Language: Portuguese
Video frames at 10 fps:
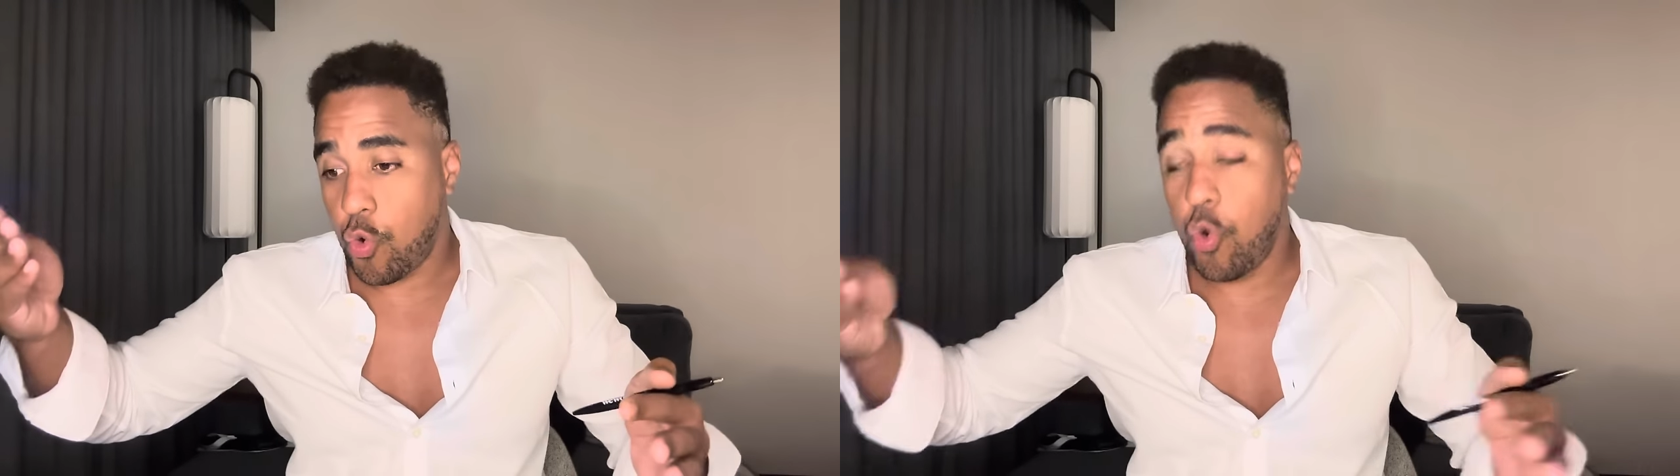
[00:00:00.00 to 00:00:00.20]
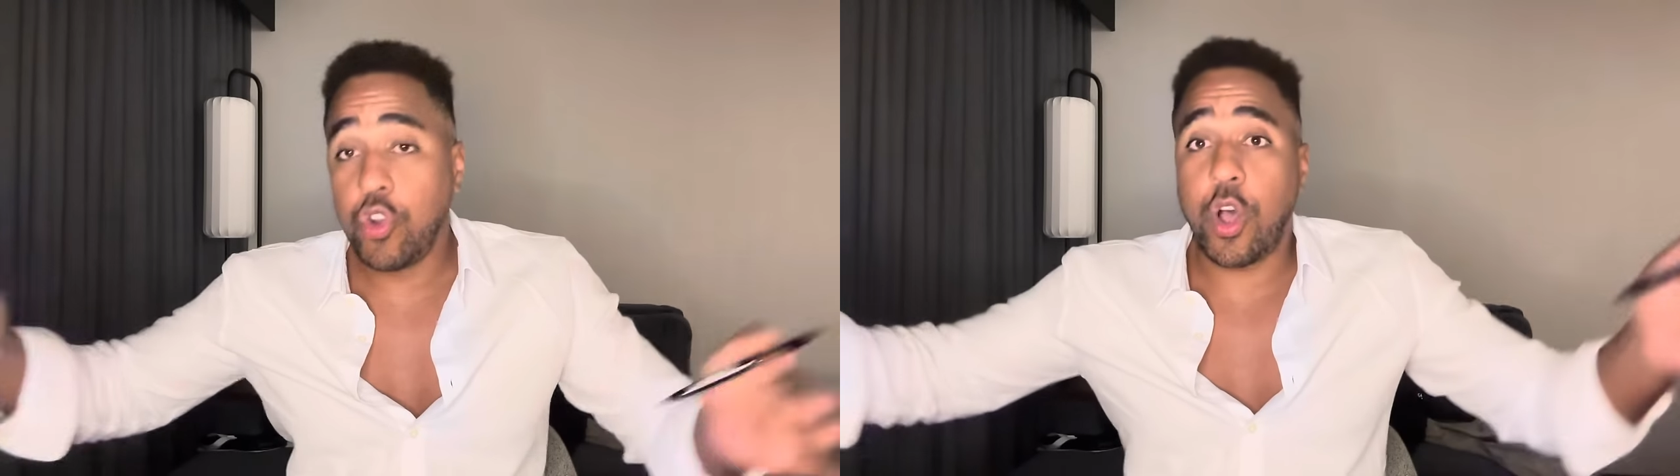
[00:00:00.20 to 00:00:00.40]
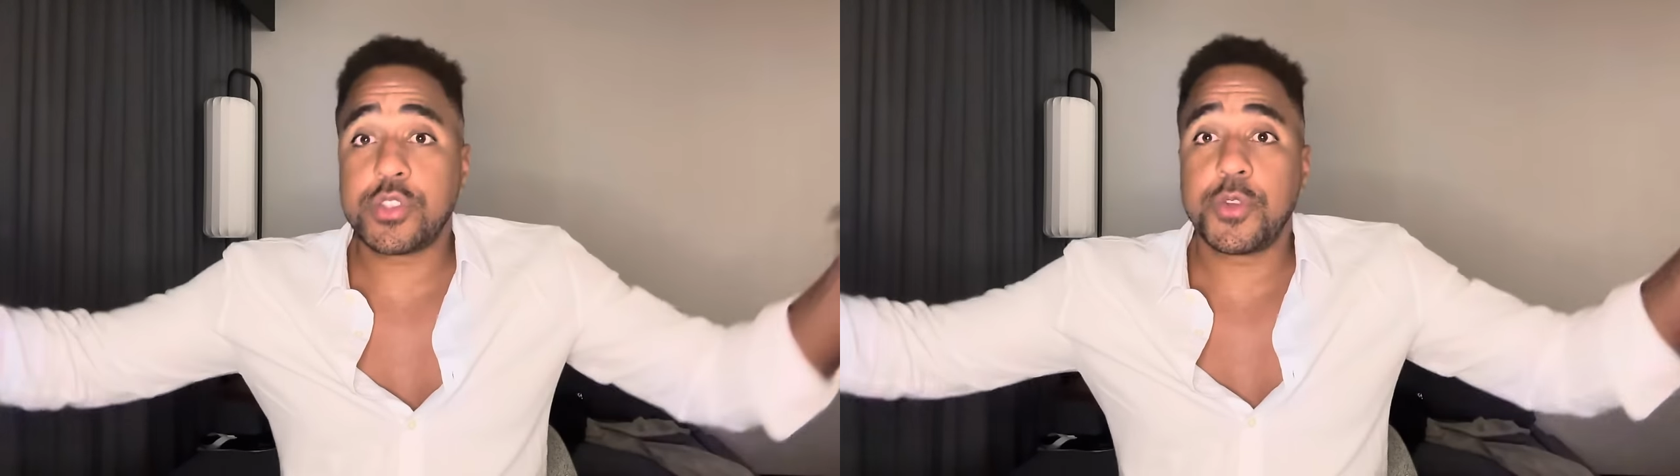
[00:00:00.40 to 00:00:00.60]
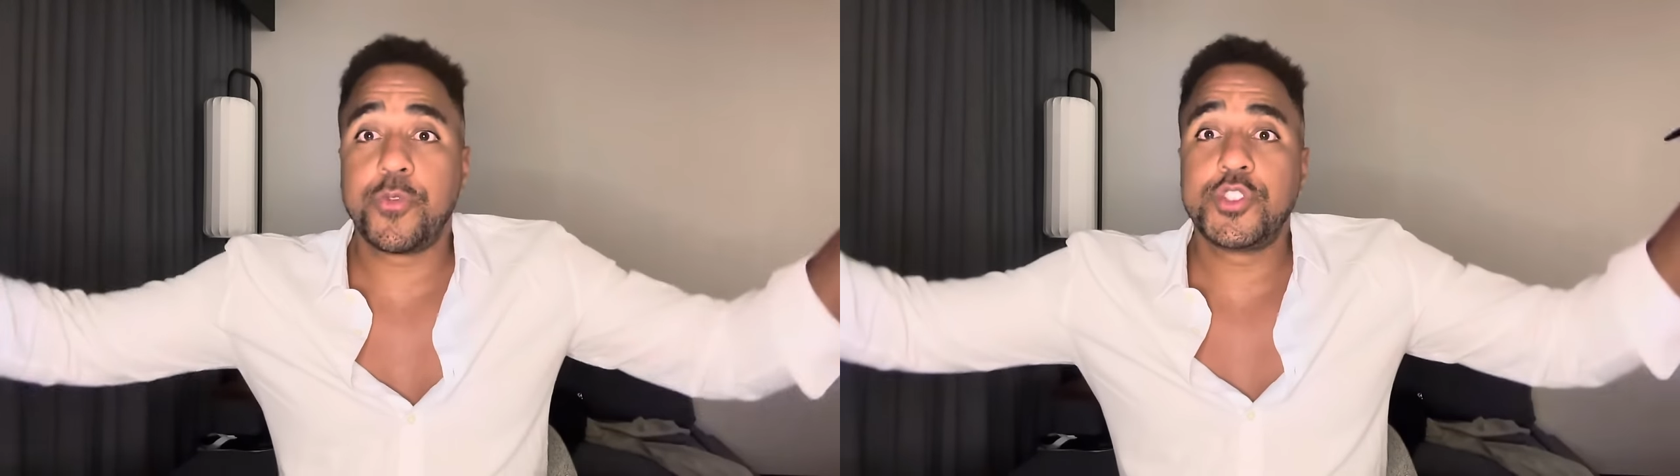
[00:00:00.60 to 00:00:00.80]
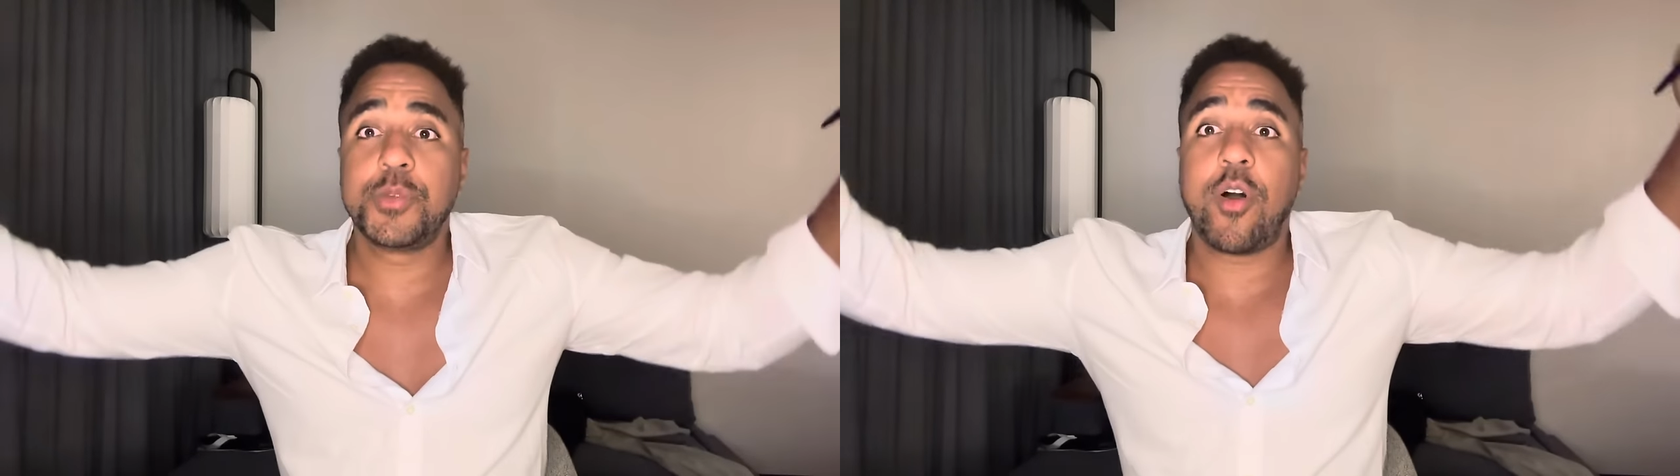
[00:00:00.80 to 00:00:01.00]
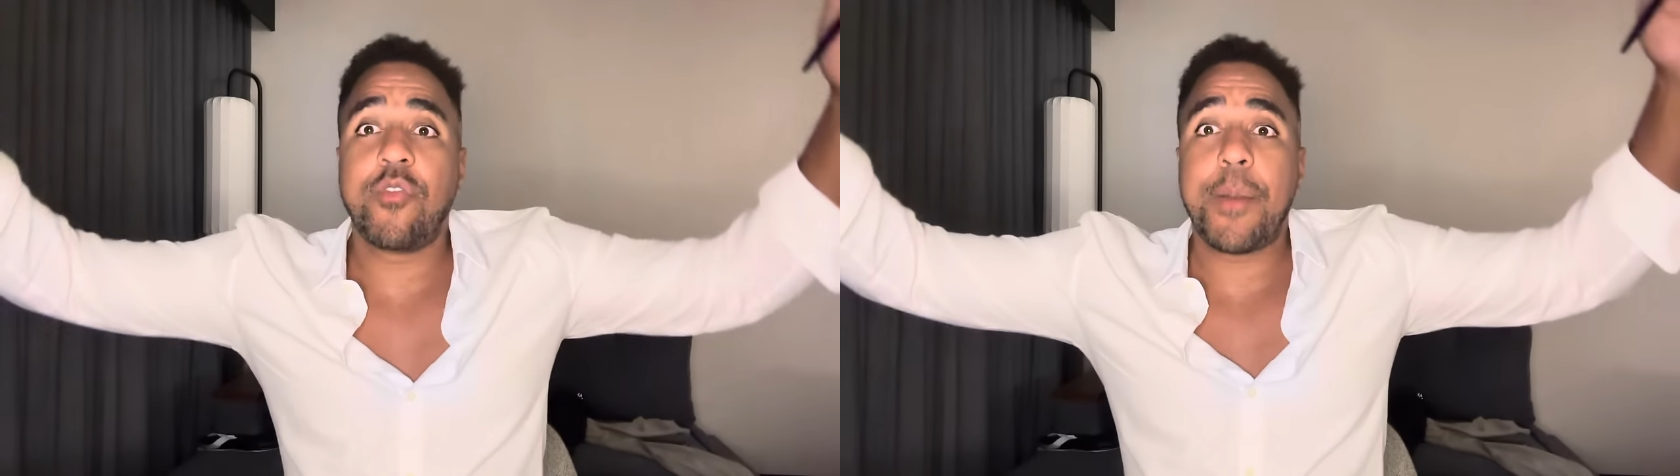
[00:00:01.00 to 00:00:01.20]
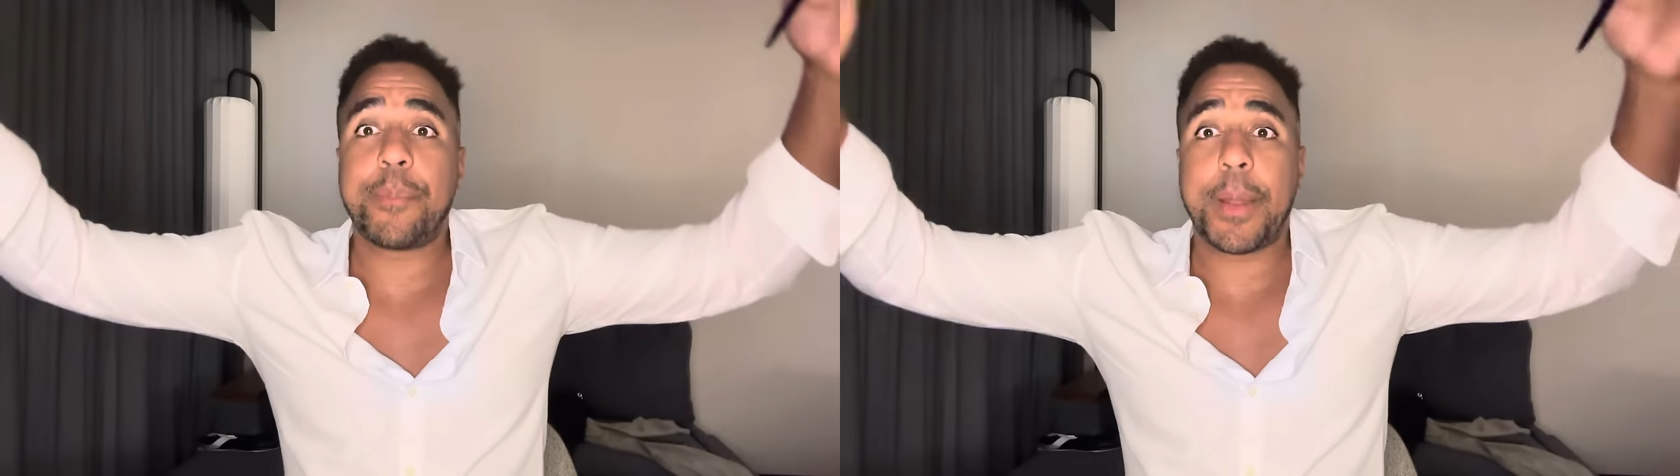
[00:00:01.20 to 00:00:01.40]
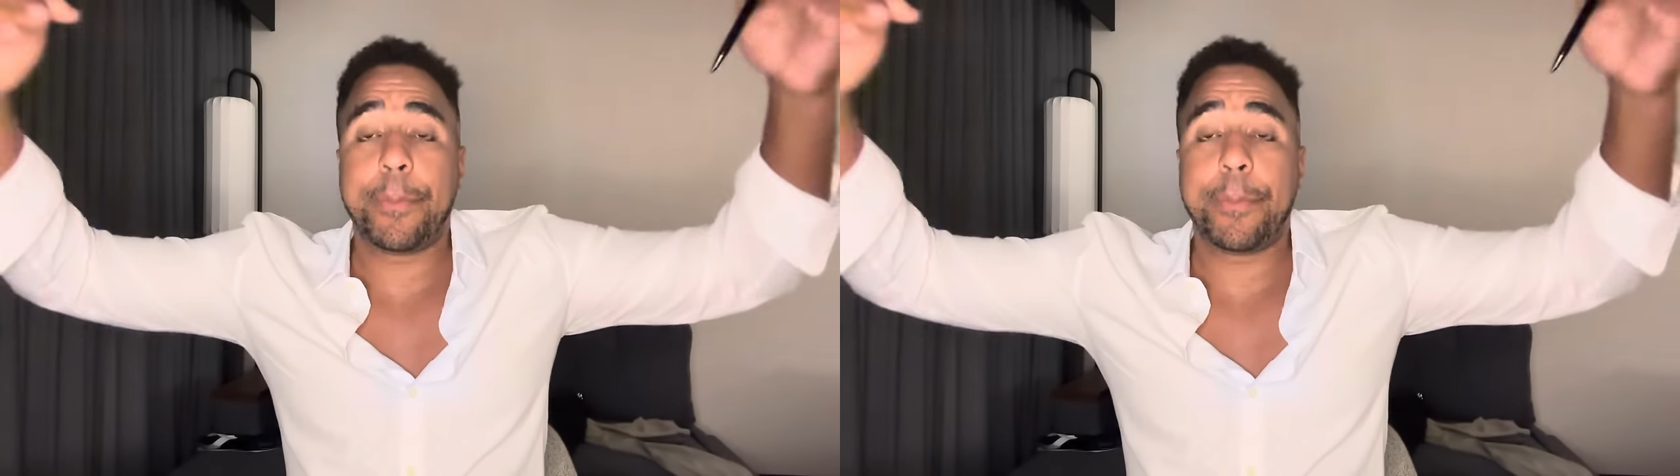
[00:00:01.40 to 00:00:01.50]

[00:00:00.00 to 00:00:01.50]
o nosso futebol vai para